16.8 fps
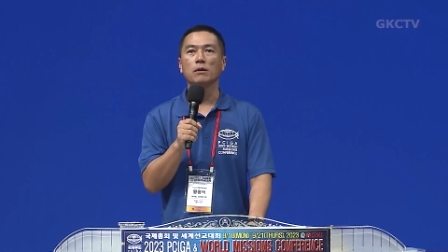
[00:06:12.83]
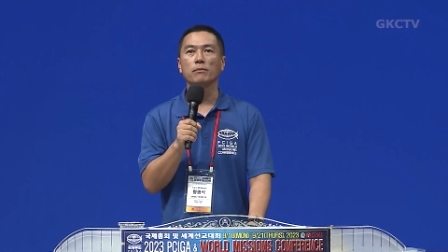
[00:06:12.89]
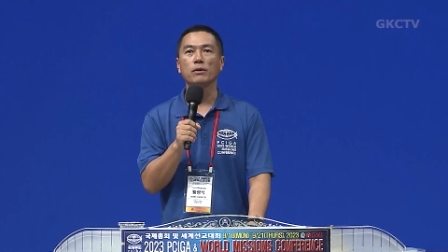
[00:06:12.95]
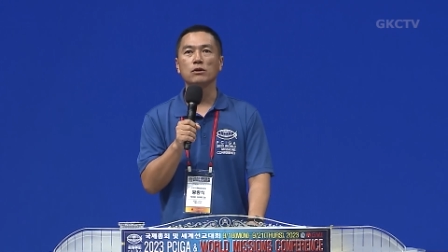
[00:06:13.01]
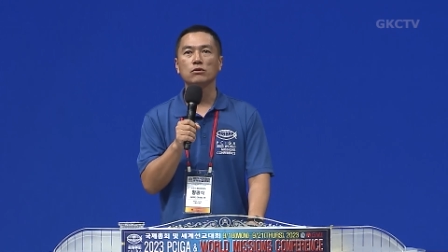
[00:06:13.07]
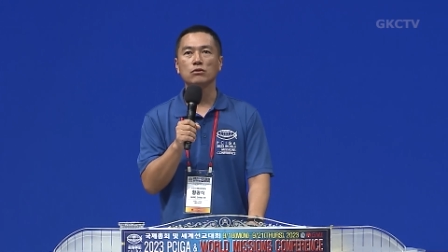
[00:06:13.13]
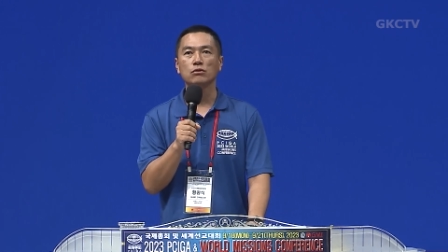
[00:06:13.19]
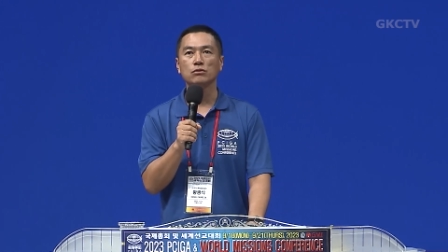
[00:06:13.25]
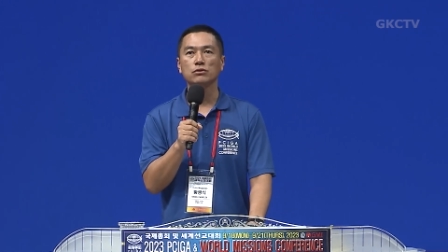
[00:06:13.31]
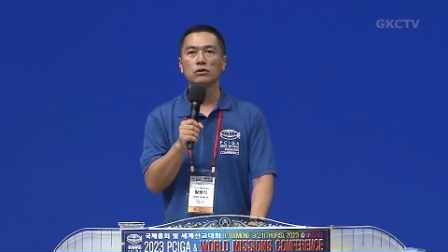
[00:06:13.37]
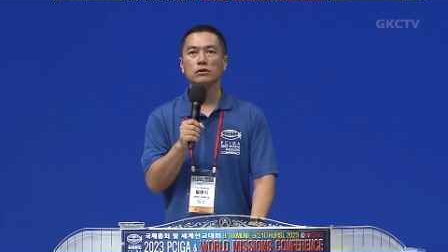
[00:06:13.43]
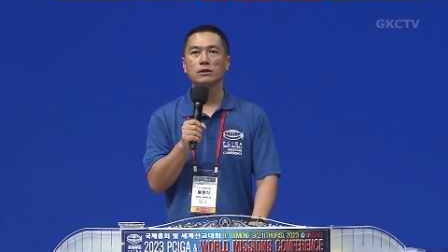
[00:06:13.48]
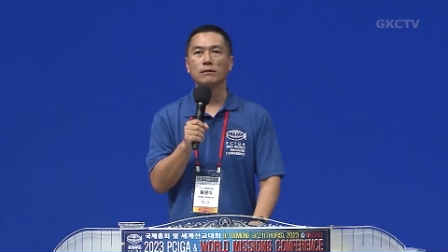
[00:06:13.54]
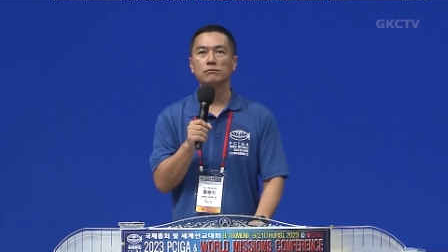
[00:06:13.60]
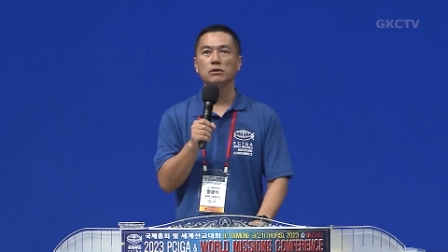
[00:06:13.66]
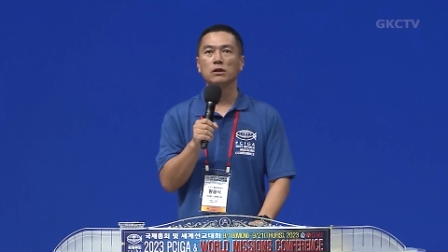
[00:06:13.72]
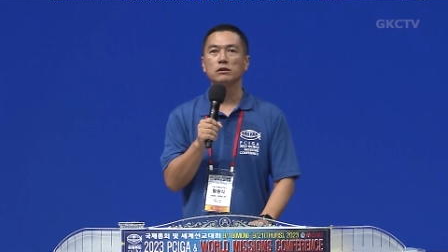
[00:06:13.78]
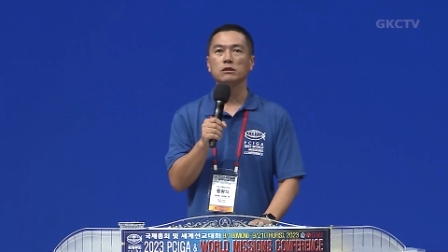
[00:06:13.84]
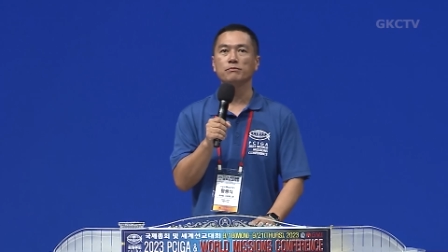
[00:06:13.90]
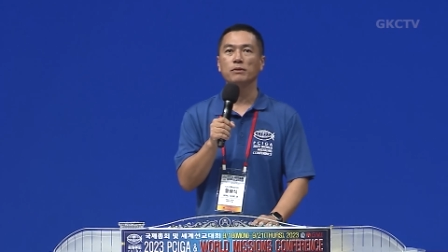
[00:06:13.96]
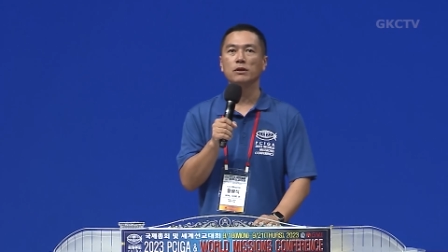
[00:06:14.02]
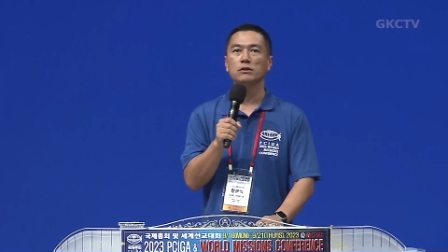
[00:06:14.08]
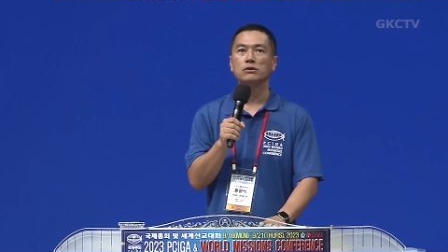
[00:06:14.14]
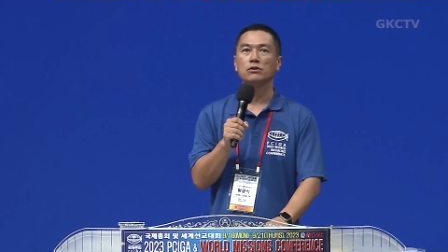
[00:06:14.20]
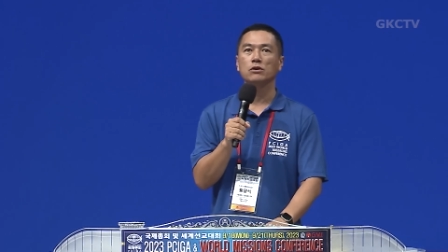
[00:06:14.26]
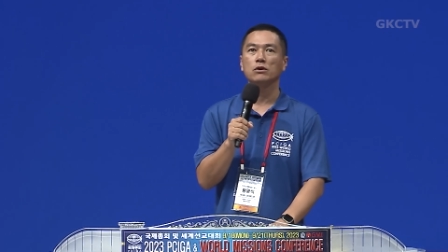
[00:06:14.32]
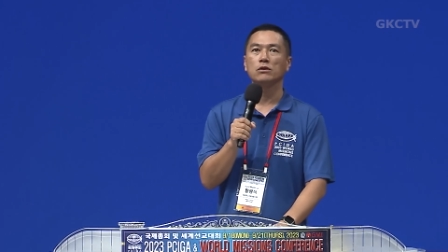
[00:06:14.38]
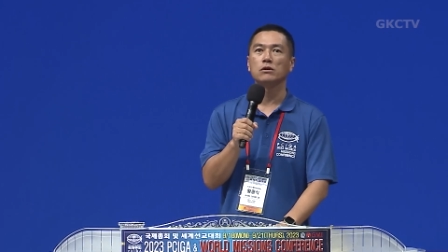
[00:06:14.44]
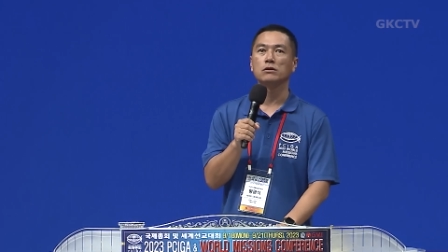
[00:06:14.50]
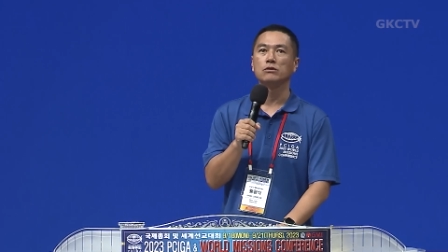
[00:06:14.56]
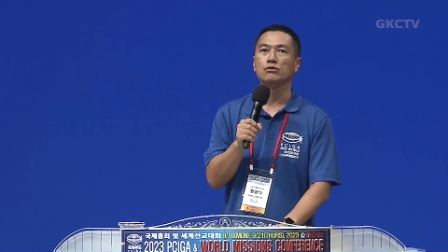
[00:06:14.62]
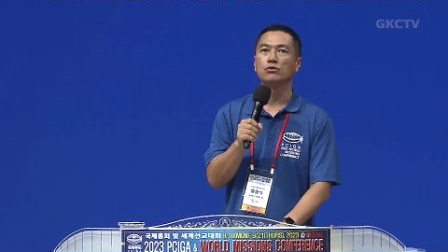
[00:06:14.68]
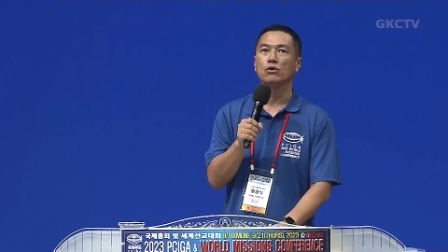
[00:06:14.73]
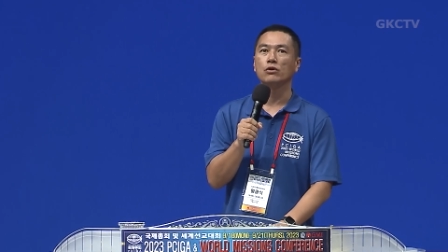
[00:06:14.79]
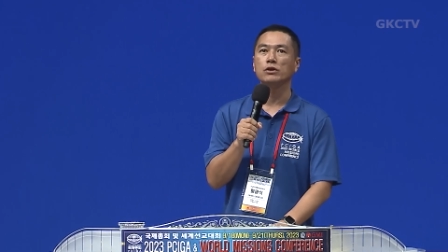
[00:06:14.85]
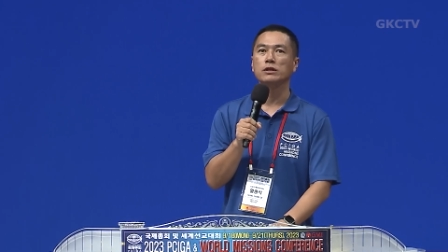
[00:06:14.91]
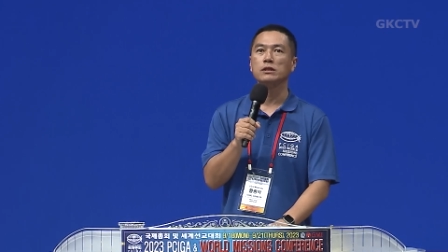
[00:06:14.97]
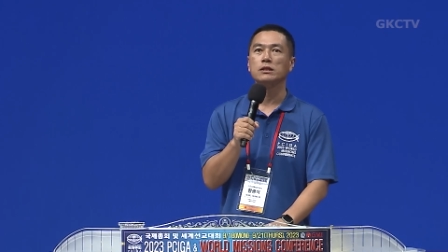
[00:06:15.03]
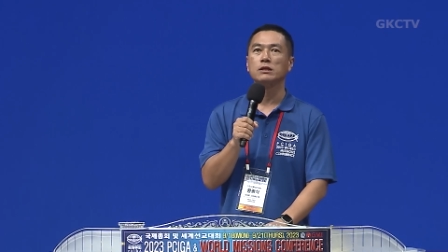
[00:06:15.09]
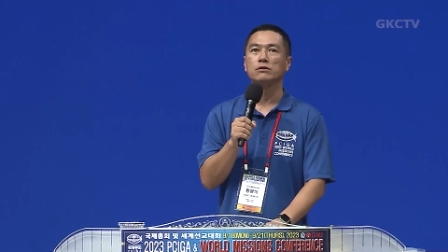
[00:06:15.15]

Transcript: 베드로후서 3장 18절 Growing